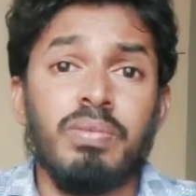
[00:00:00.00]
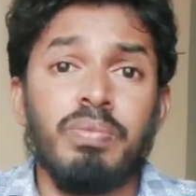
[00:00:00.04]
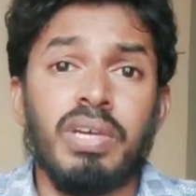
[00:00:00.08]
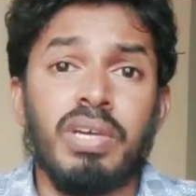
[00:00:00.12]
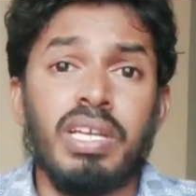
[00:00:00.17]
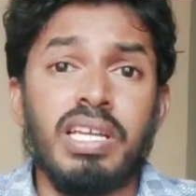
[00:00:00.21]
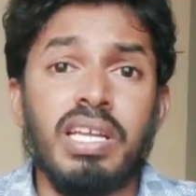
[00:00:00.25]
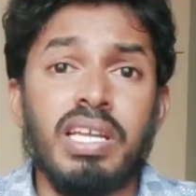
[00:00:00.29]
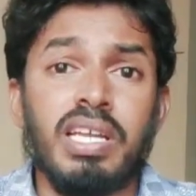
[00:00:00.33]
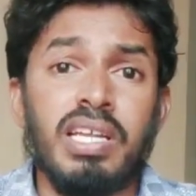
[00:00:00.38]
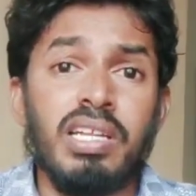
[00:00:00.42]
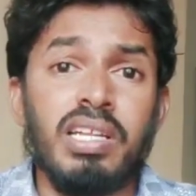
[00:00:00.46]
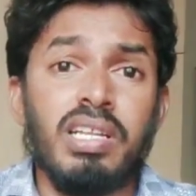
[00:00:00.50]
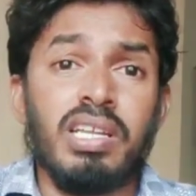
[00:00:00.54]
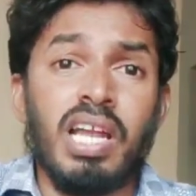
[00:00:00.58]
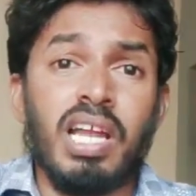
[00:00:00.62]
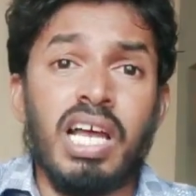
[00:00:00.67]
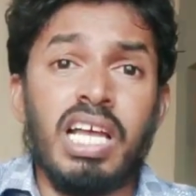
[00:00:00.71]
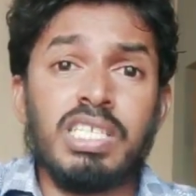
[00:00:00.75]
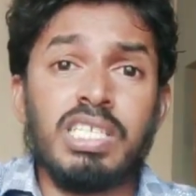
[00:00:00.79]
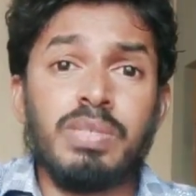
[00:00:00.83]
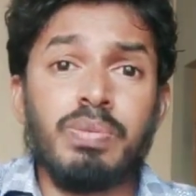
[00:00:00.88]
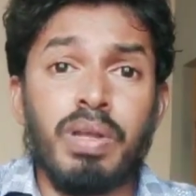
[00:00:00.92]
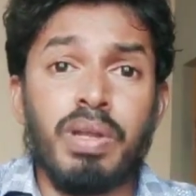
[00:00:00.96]
మరి
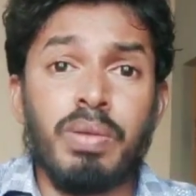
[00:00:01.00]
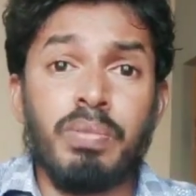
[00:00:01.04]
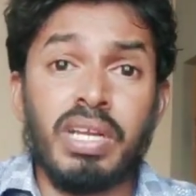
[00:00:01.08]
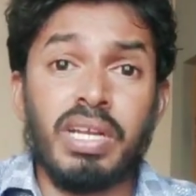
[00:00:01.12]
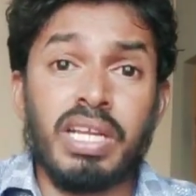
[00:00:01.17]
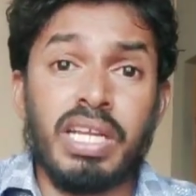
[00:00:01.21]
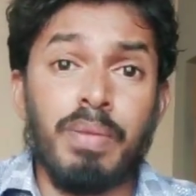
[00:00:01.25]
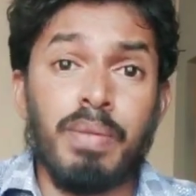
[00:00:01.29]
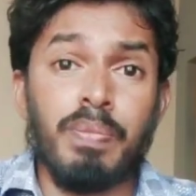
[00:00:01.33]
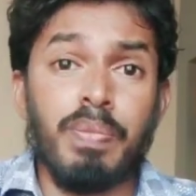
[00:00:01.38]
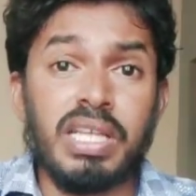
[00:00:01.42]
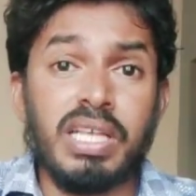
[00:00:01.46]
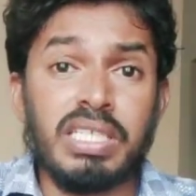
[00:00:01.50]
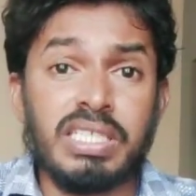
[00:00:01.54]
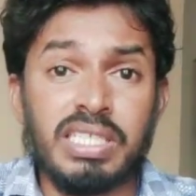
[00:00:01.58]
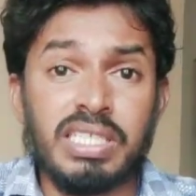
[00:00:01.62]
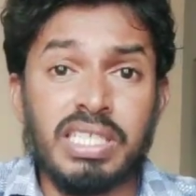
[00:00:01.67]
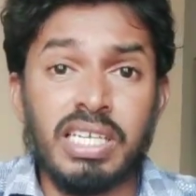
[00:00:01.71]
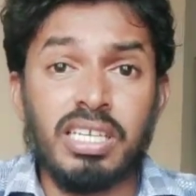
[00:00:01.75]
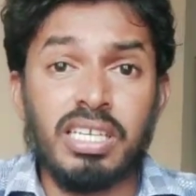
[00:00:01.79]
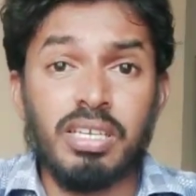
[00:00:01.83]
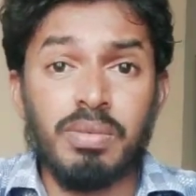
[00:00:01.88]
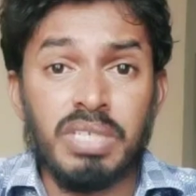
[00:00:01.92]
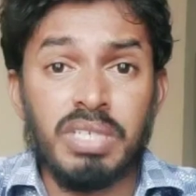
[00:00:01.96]
ట్రాన్స్ఫార్మర్
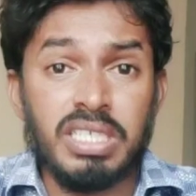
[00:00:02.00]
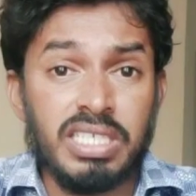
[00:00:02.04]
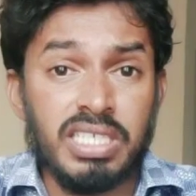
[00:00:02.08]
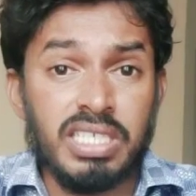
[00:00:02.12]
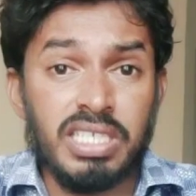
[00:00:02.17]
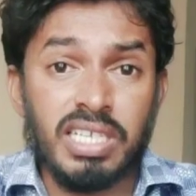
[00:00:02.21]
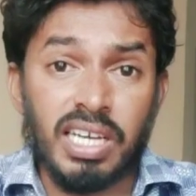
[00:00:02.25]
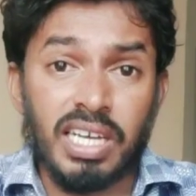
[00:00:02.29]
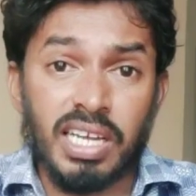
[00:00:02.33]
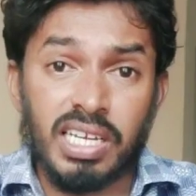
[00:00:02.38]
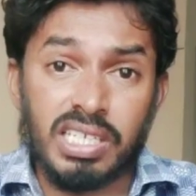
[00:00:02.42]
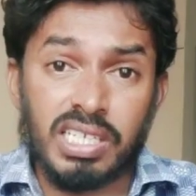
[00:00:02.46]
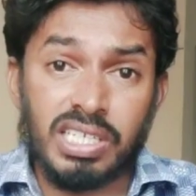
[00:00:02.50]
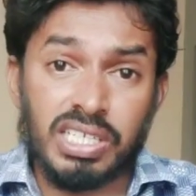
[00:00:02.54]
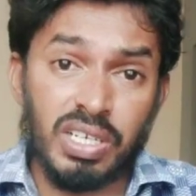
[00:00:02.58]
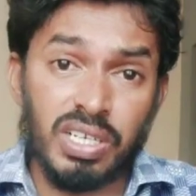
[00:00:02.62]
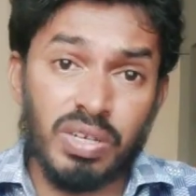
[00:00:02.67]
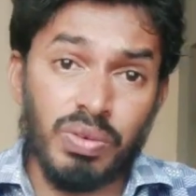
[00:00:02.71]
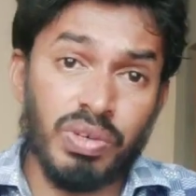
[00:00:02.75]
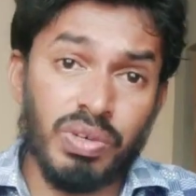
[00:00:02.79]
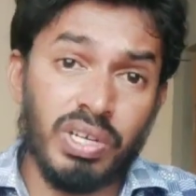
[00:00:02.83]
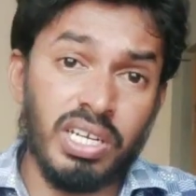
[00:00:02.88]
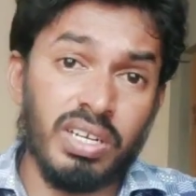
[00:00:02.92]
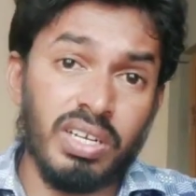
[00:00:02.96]
కెపాసిటీకి మించి
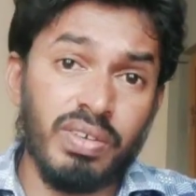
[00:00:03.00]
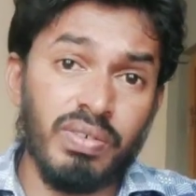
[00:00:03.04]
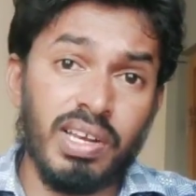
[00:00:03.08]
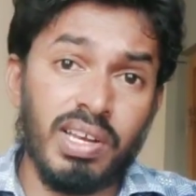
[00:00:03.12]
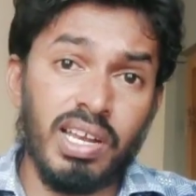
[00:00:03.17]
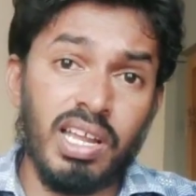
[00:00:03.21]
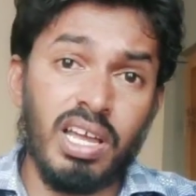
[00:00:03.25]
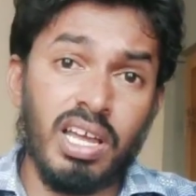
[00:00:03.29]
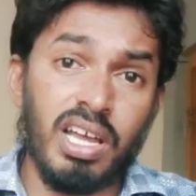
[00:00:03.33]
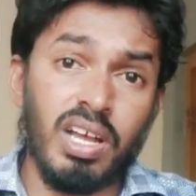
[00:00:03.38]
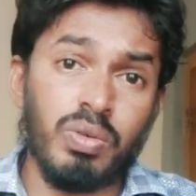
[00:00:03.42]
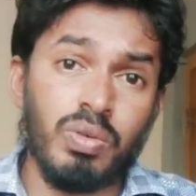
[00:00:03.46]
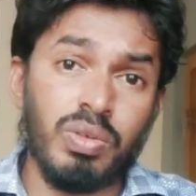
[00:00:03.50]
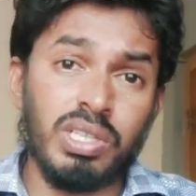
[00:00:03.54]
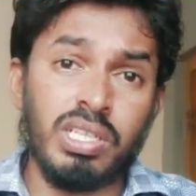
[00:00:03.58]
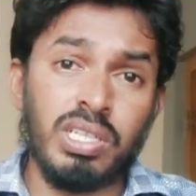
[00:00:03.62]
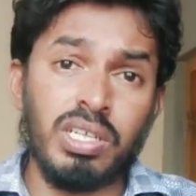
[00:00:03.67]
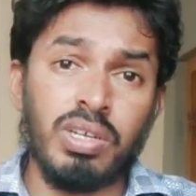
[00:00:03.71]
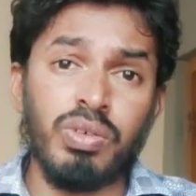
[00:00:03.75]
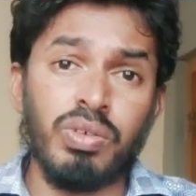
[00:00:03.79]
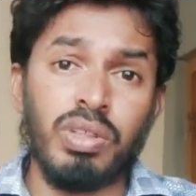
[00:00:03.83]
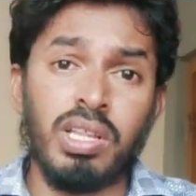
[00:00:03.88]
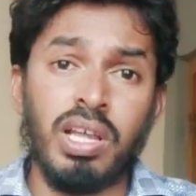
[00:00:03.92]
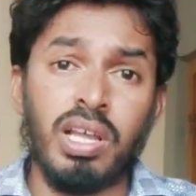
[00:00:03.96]
కనెక్షన్లు ఉండటం వల్ల కొద్ది
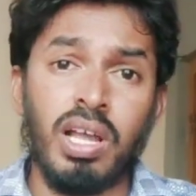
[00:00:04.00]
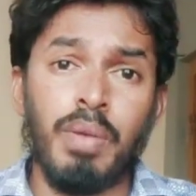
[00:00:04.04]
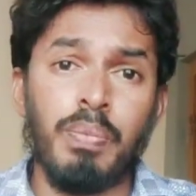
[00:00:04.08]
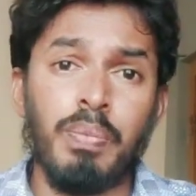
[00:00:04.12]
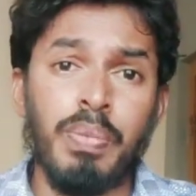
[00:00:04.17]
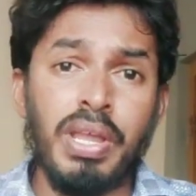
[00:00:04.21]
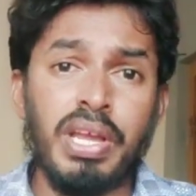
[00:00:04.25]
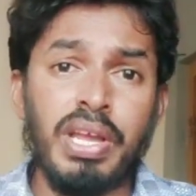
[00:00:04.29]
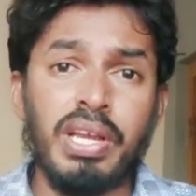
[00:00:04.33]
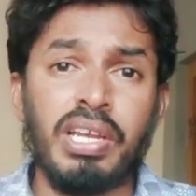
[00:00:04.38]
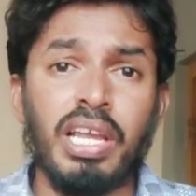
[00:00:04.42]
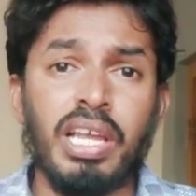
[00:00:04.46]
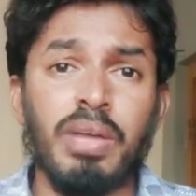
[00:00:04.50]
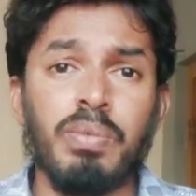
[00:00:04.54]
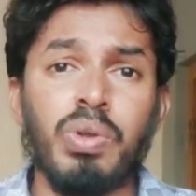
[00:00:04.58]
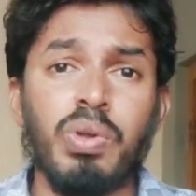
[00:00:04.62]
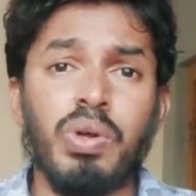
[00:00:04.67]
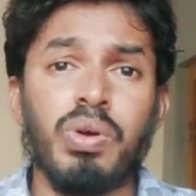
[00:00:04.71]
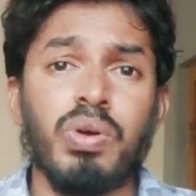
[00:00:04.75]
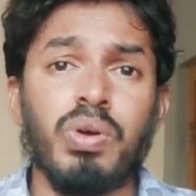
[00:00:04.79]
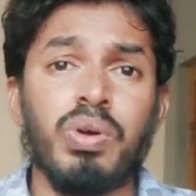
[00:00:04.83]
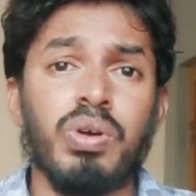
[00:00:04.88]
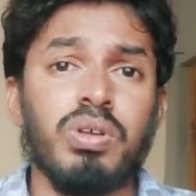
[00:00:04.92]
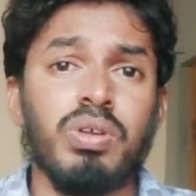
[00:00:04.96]
కొద్దిగా పీక్
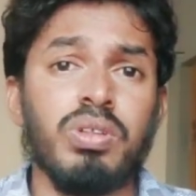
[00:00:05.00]
టైంలో